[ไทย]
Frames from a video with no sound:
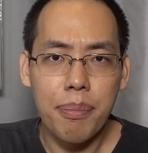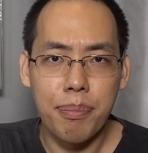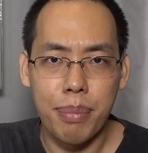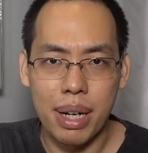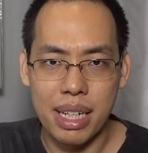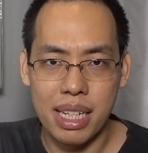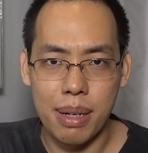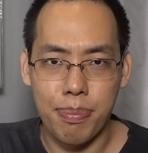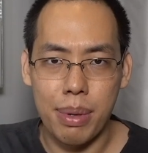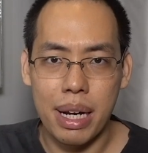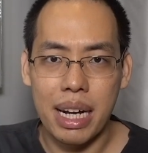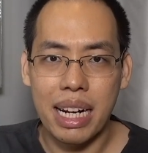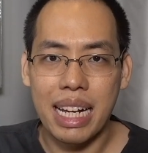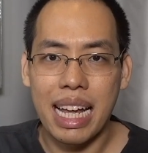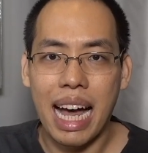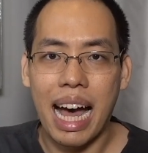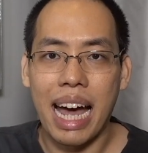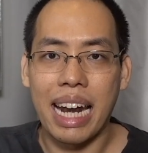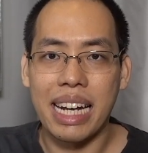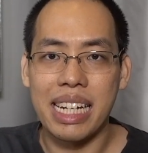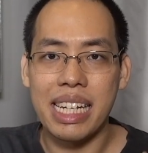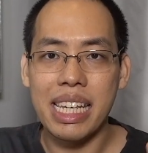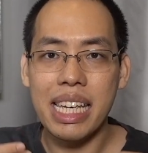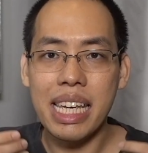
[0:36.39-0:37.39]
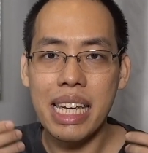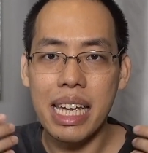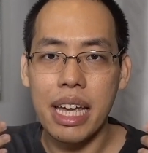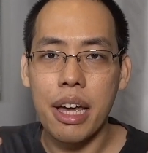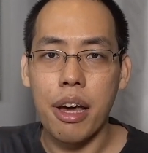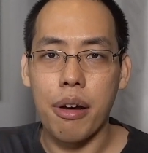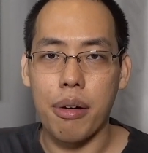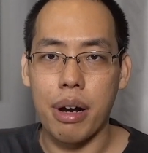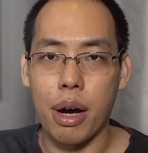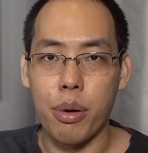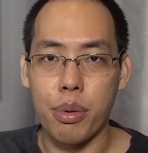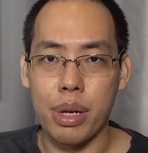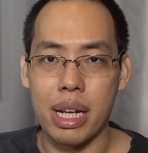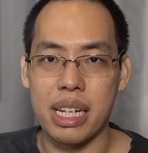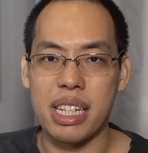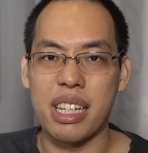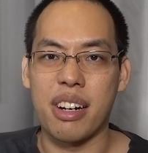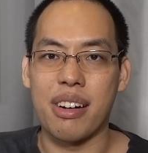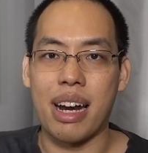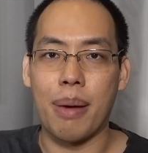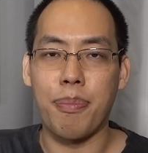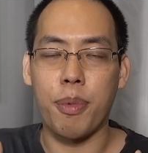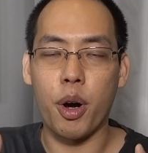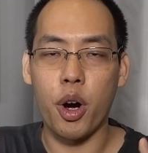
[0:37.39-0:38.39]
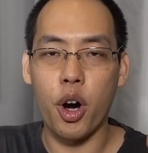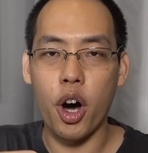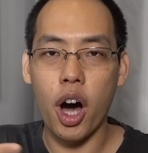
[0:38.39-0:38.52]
มันจะเป็นการที่เราเนี่ยจะรับ